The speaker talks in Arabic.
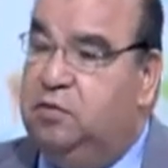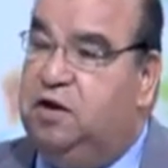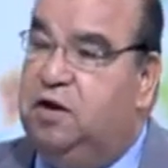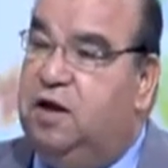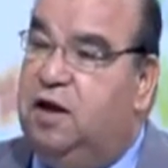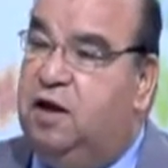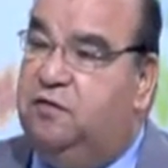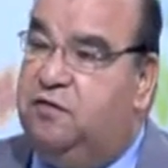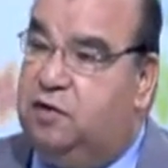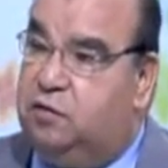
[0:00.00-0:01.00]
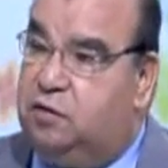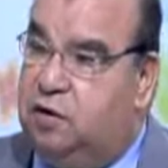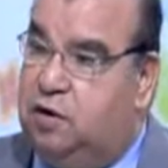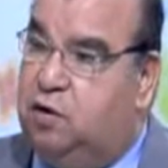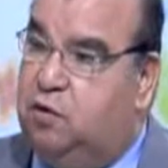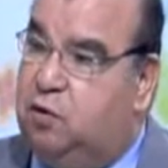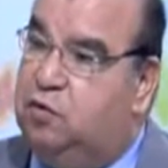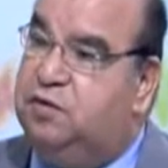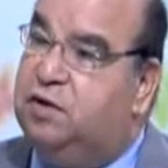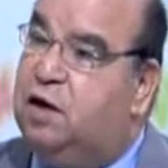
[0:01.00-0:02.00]
200 ألف توكيل
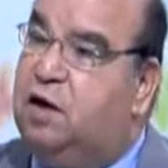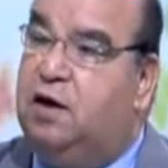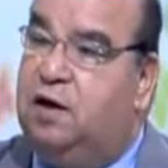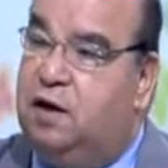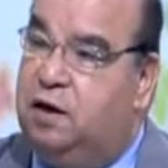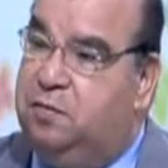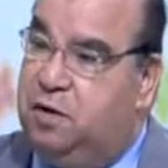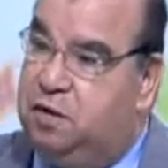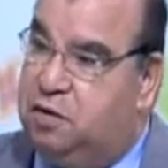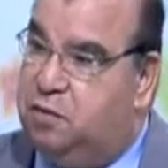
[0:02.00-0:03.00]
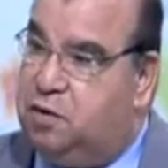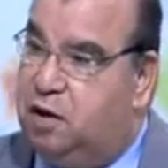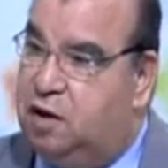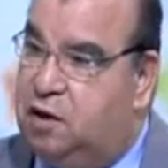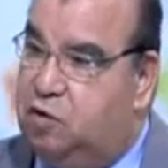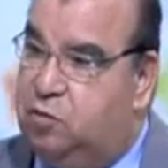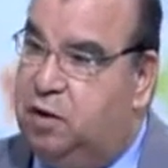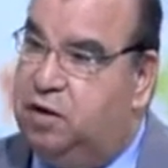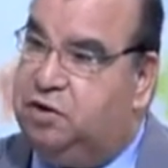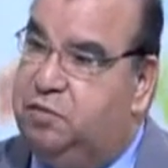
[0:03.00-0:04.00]
وجزء آخر لم يتم التقدم
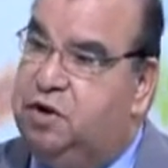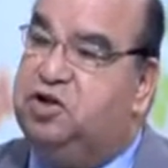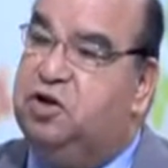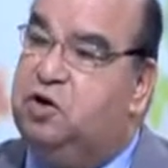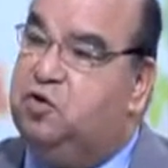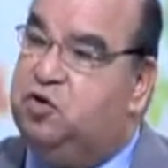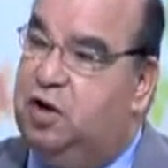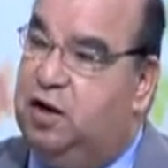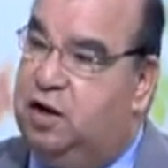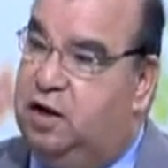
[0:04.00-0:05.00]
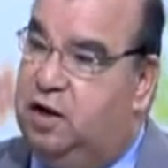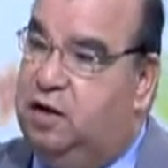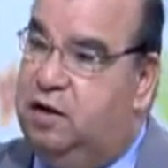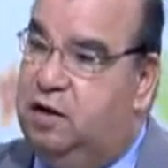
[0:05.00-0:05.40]
به عشان ما يشغلوش اللجنة